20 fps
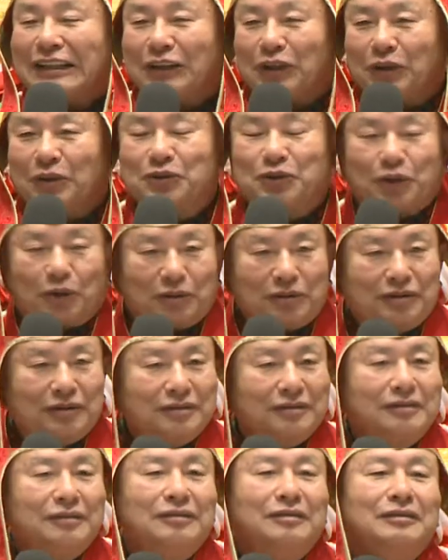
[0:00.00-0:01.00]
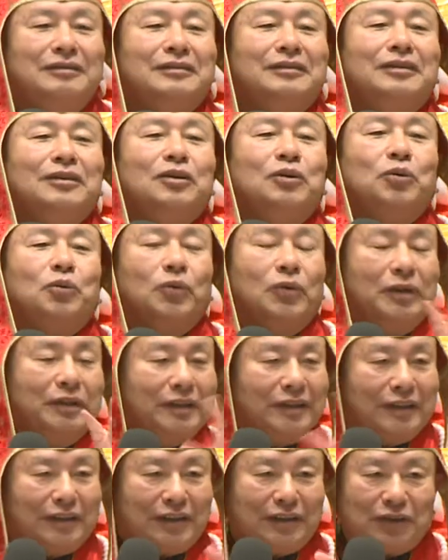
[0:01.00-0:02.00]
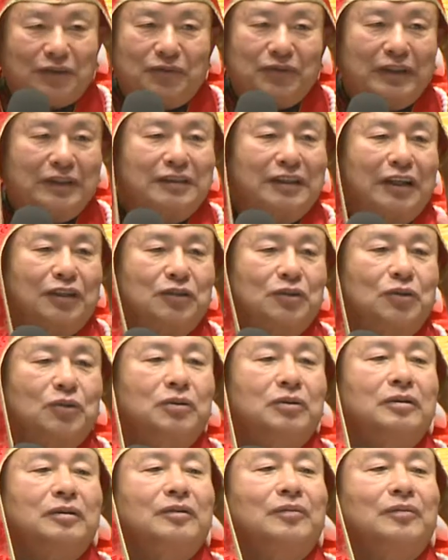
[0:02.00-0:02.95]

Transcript: 啊，总之问题非常多。